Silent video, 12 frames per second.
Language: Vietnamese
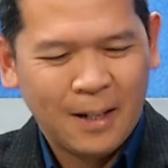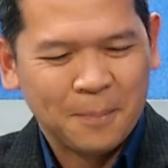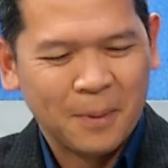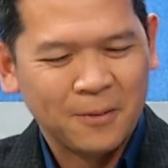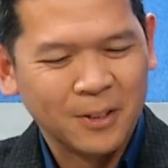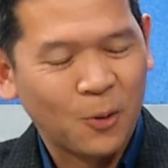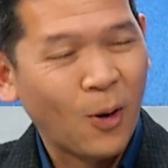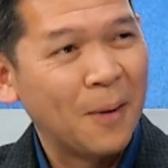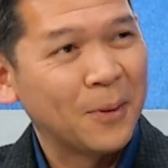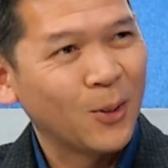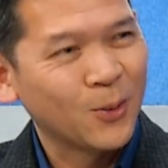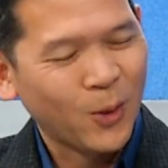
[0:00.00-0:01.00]
mà vừa qua
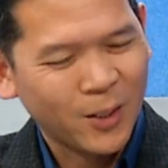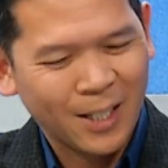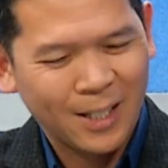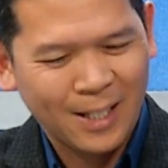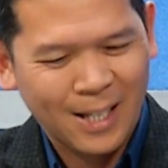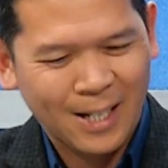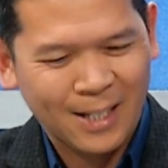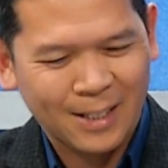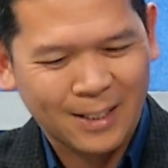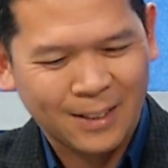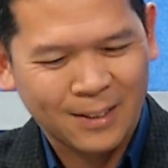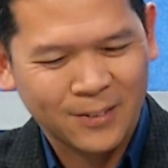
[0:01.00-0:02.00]
mà chúng tôi nghĩ
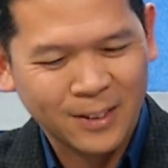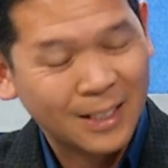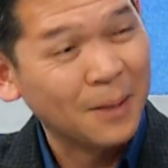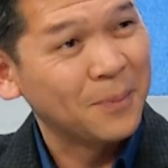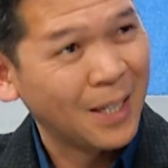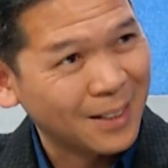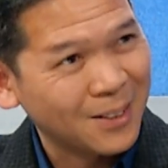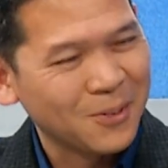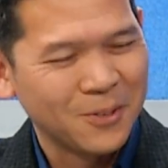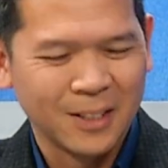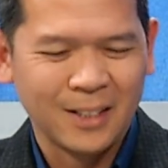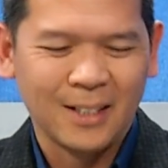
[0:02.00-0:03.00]
là vừa cập nhật
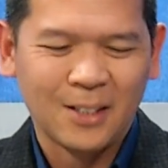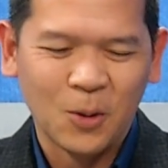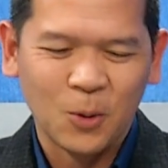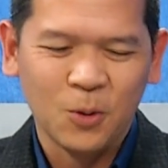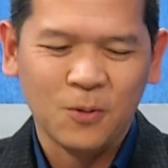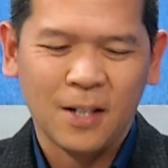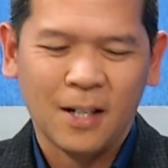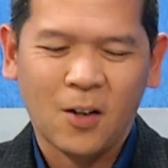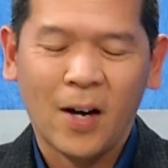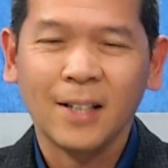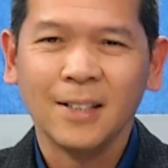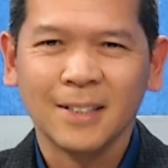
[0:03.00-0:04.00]
vừa lý thú và
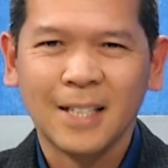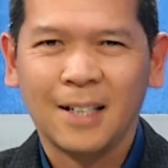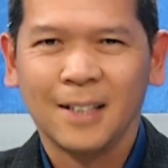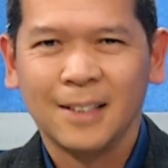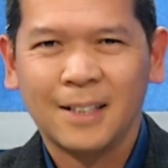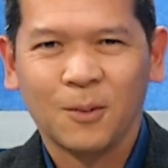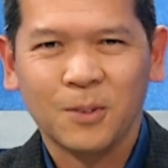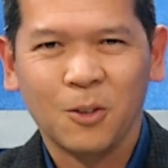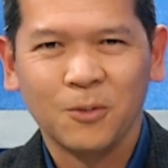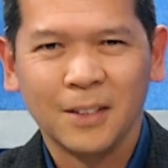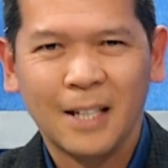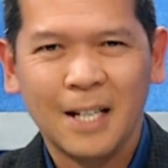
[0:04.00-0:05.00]
có ảnh hưởng xa gần tới cộng
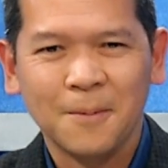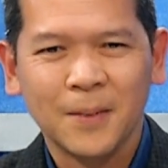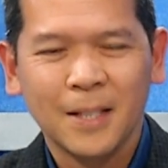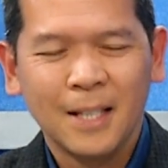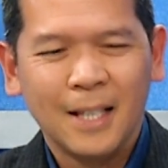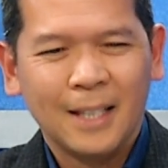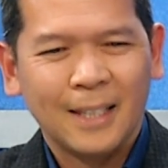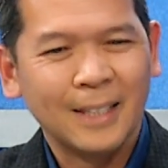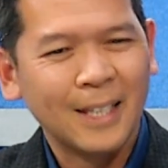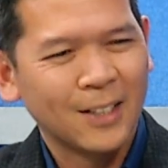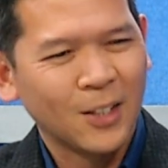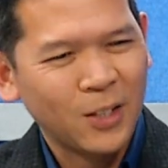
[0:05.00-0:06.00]
đồng Việt Nam.
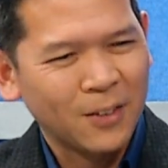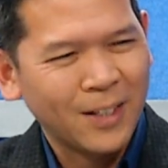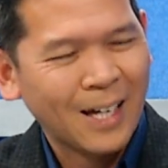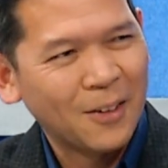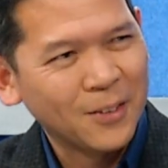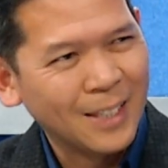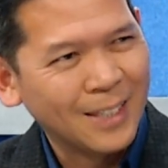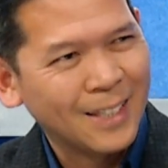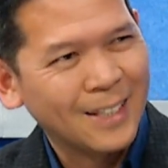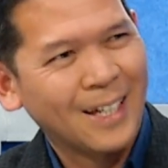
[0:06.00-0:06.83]
Thì giờ nói chuyện với anh Hạo Nhiên như thế